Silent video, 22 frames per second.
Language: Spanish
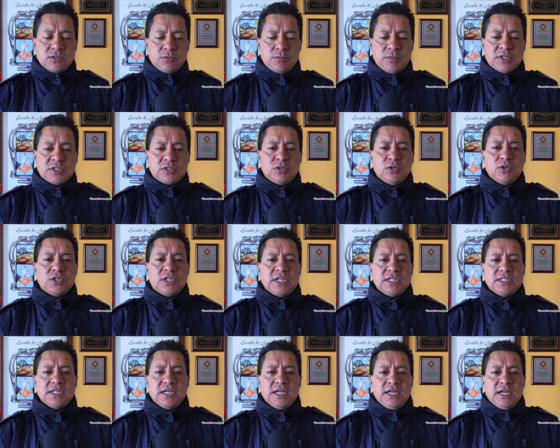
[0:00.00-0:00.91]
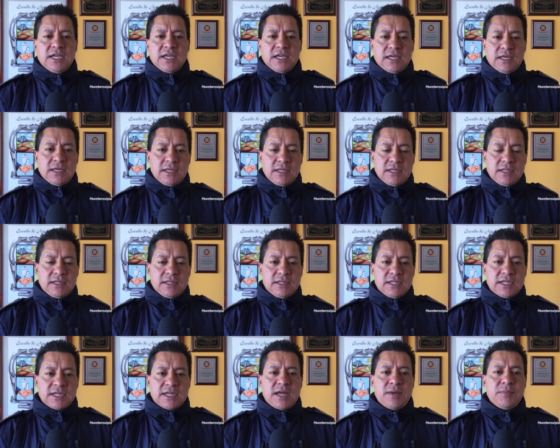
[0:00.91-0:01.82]
o mascotas eh,
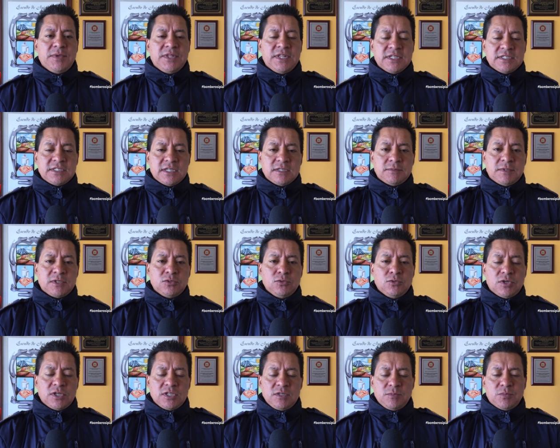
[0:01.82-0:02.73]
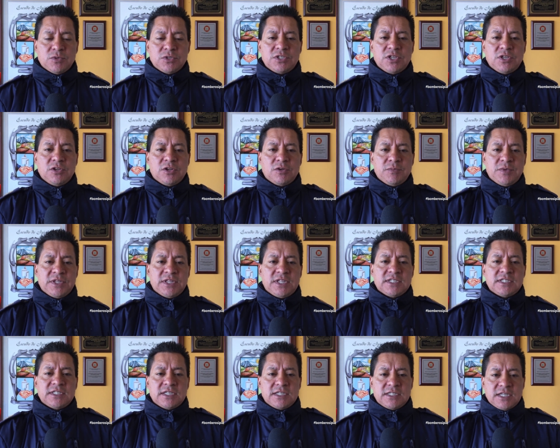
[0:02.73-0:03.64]
derramen estas basuras y posteriormente
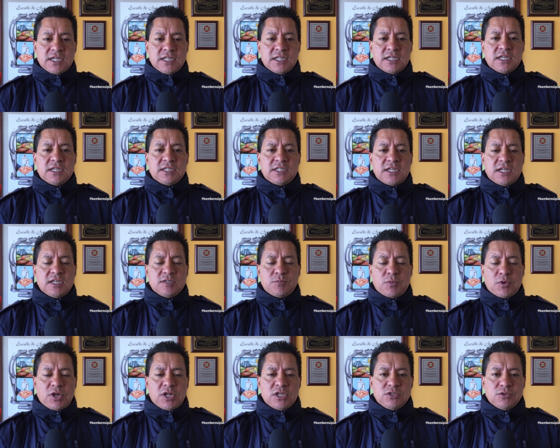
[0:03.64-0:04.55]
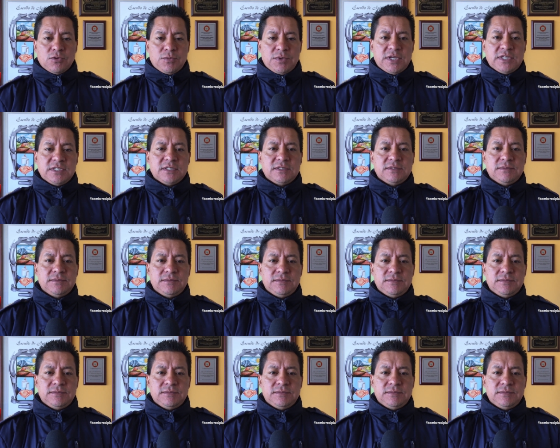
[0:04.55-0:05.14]
estas sean arrastradas por las lluvias.